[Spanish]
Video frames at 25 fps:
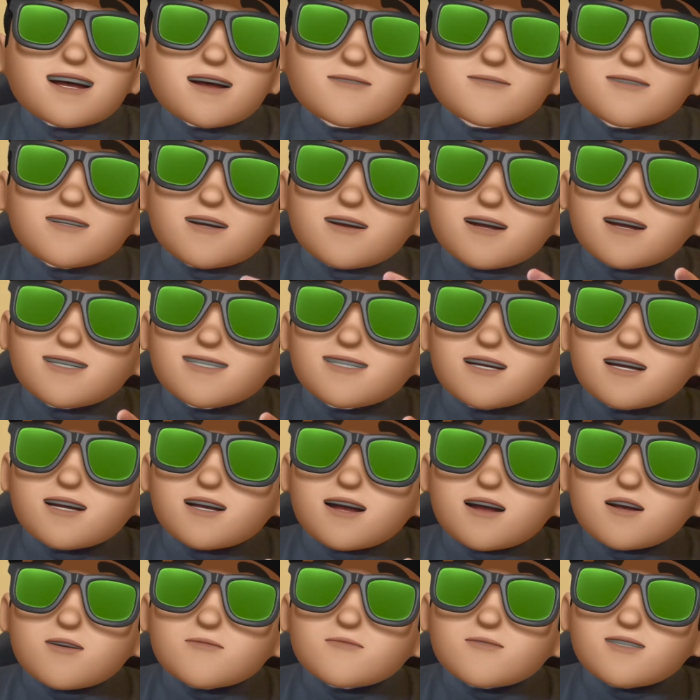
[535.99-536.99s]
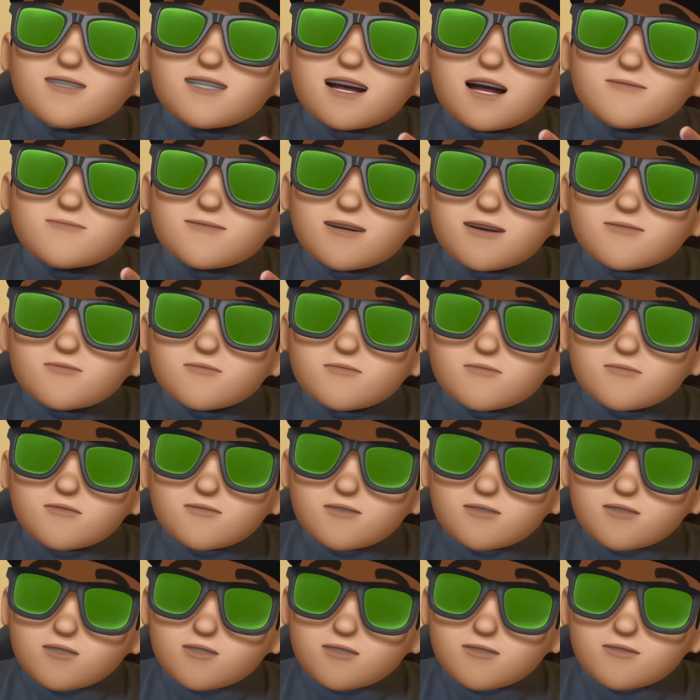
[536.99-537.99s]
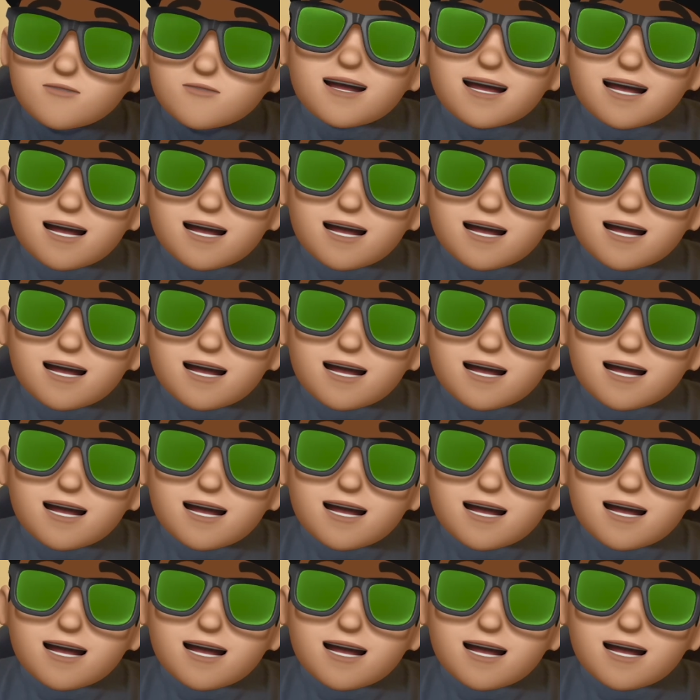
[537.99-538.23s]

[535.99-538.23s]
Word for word: También tienes que tener en cuenta el plazo de inversión.